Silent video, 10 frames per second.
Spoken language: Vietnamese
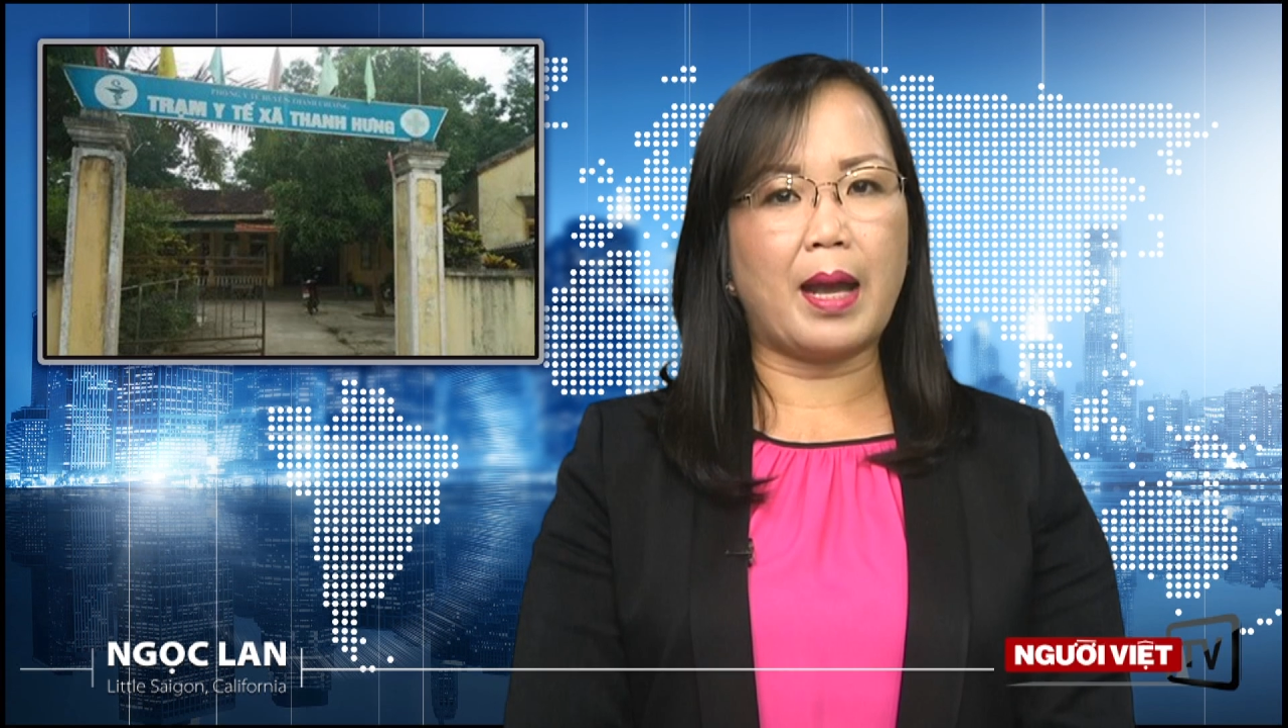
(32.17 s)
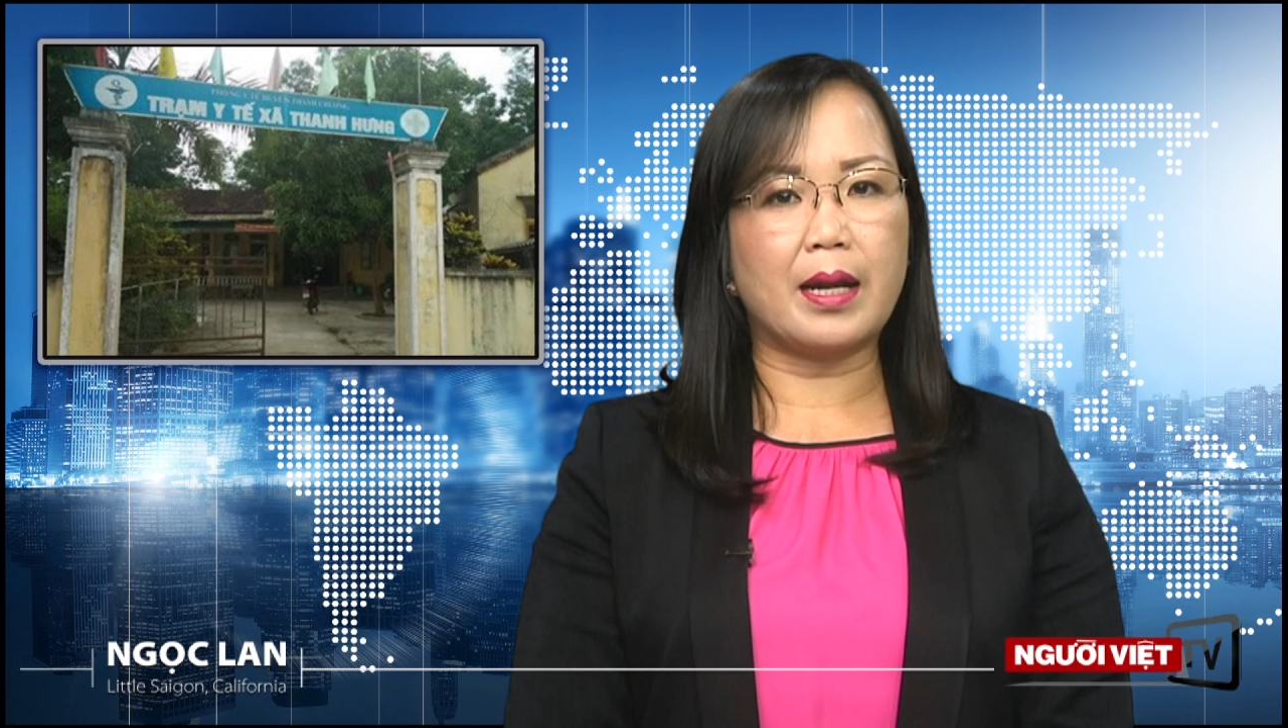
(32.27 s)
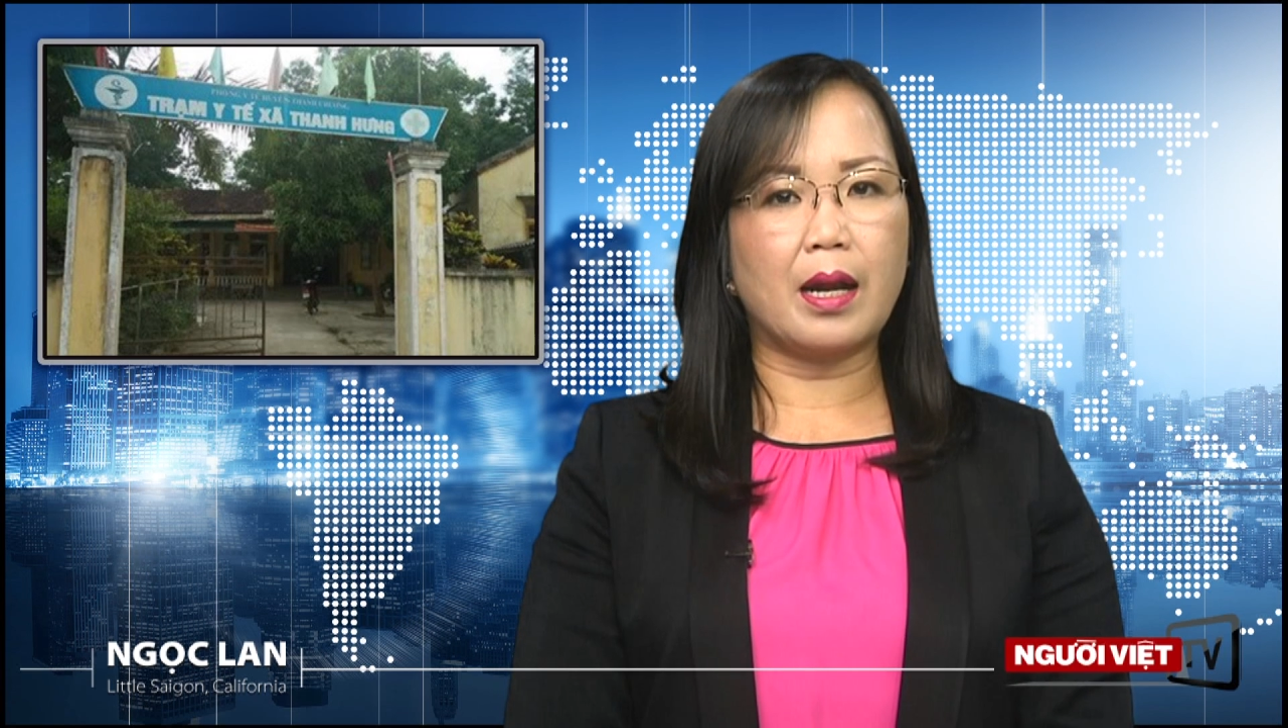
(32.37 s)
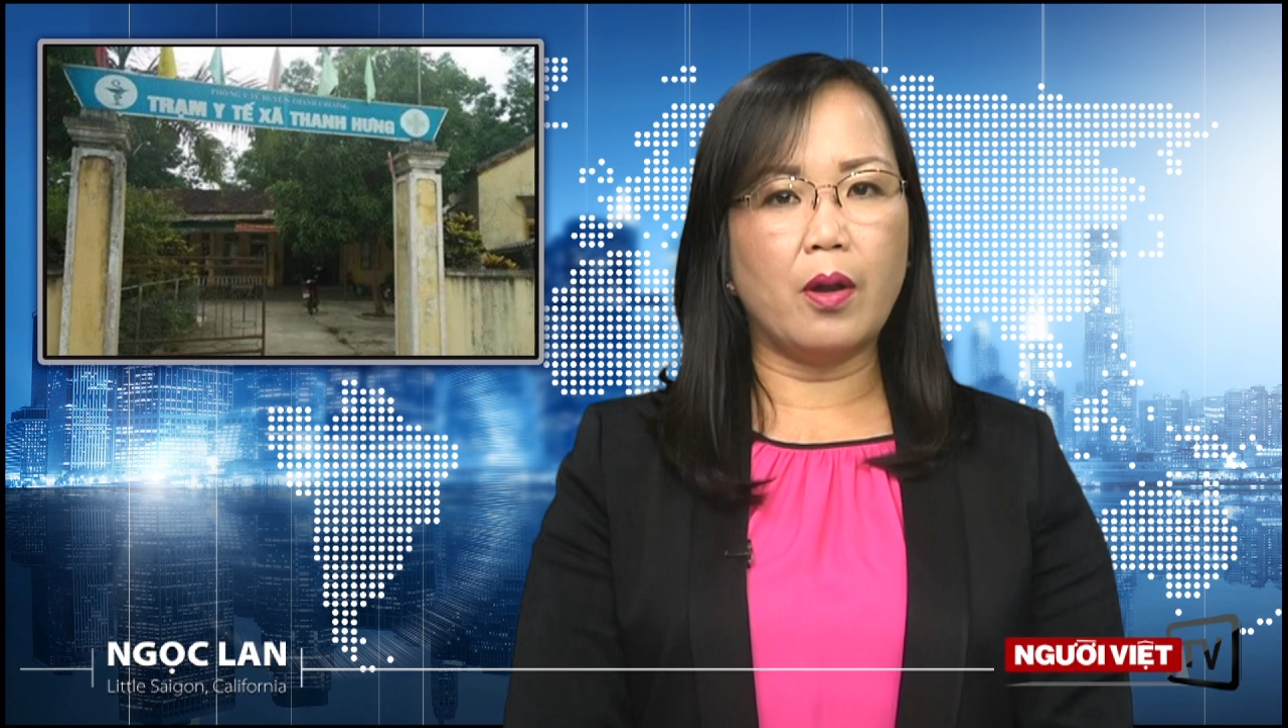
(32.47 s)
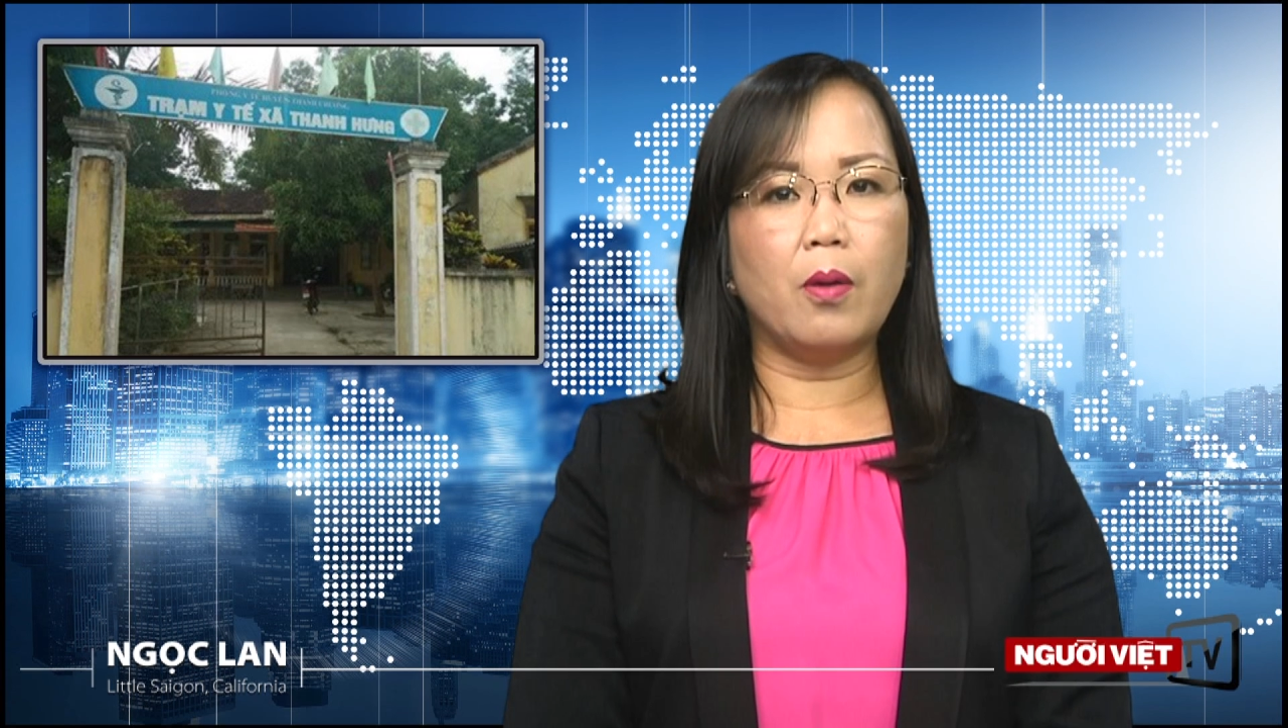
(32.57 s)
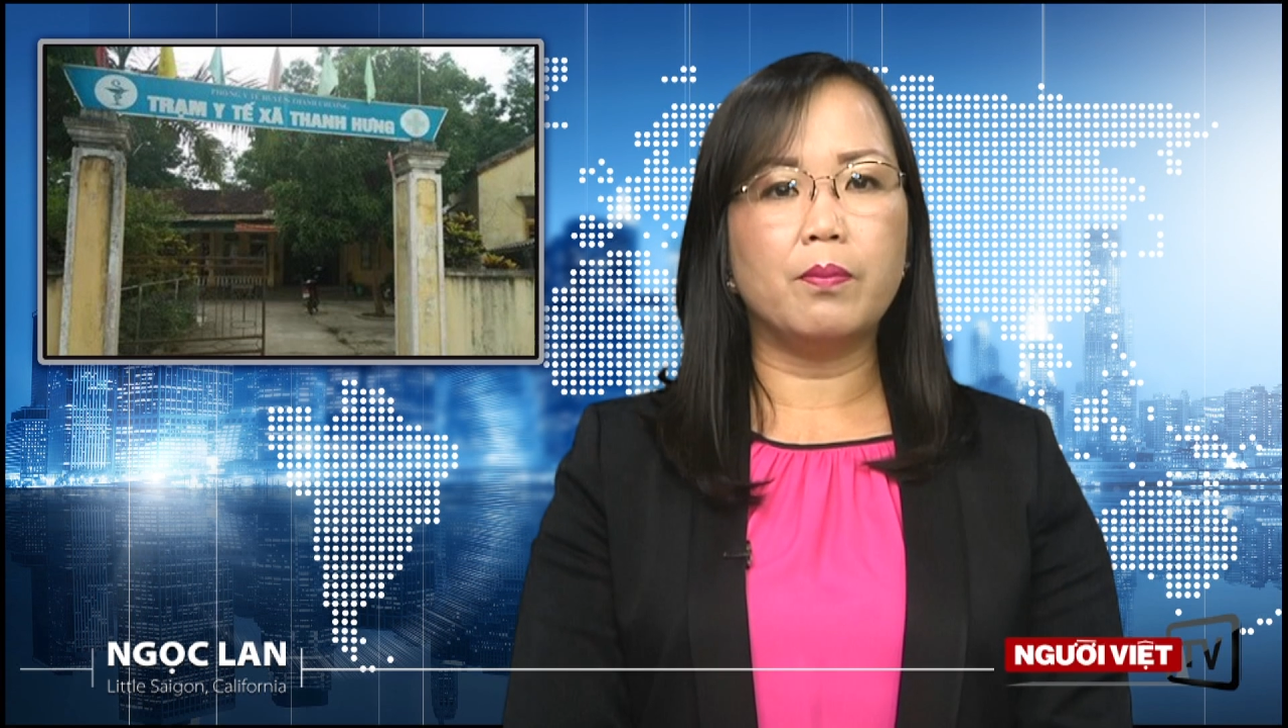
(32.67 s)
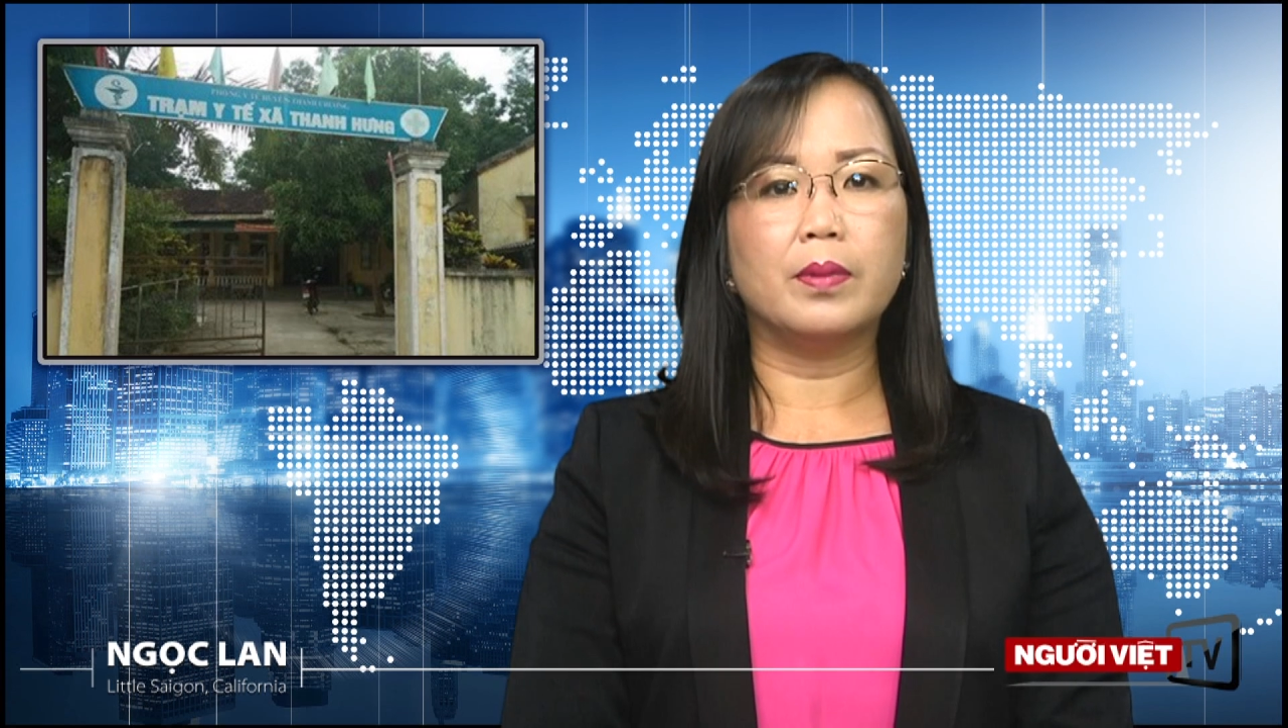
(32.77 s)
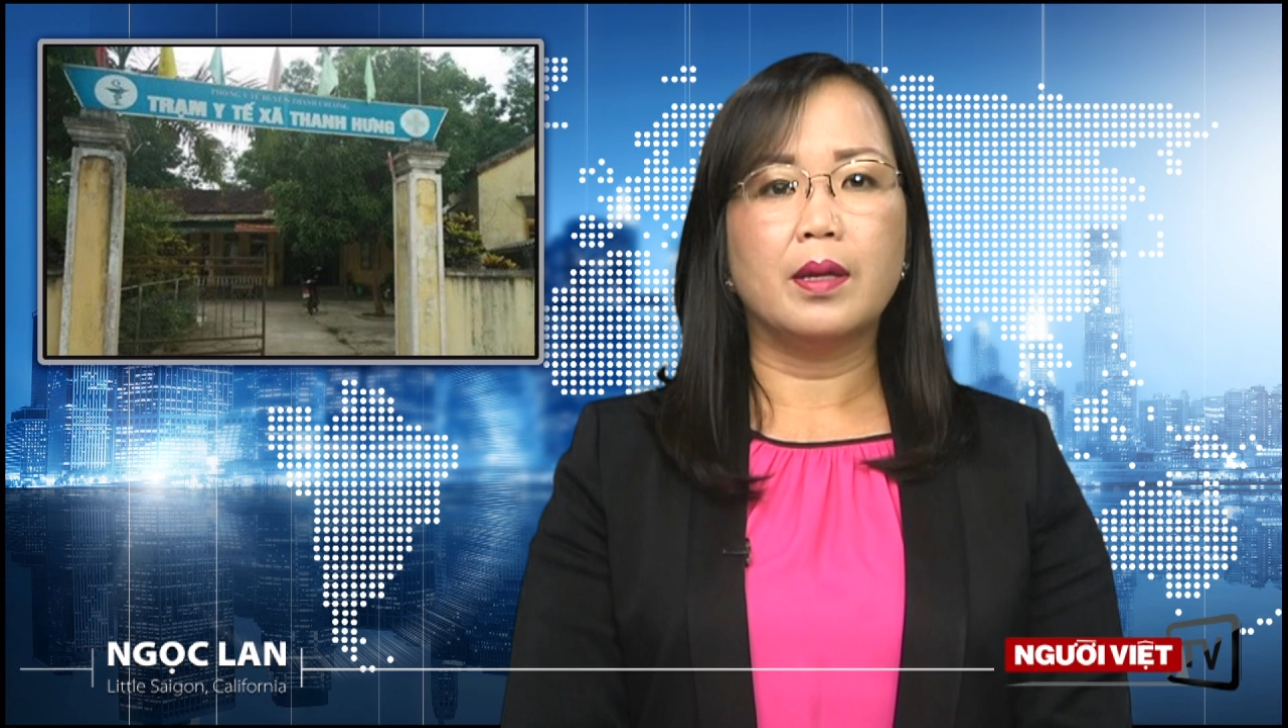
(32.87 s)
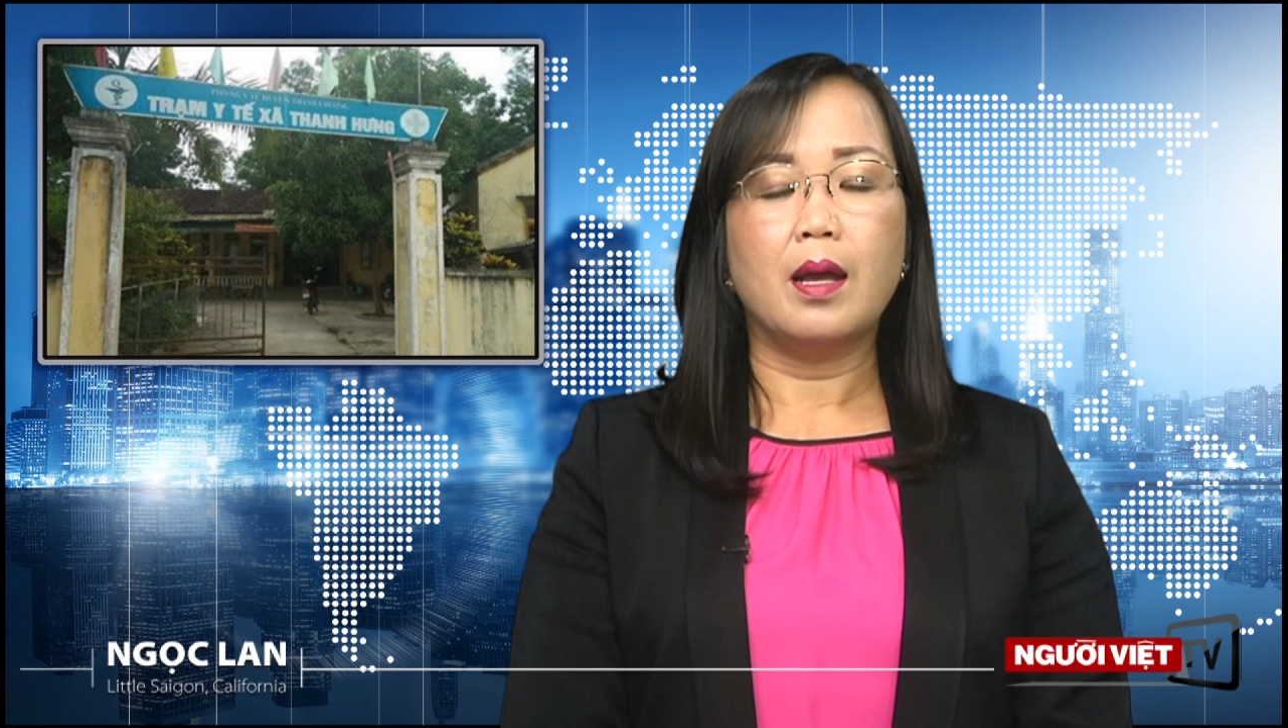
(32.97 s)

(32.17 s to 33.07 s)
mã ra đốt.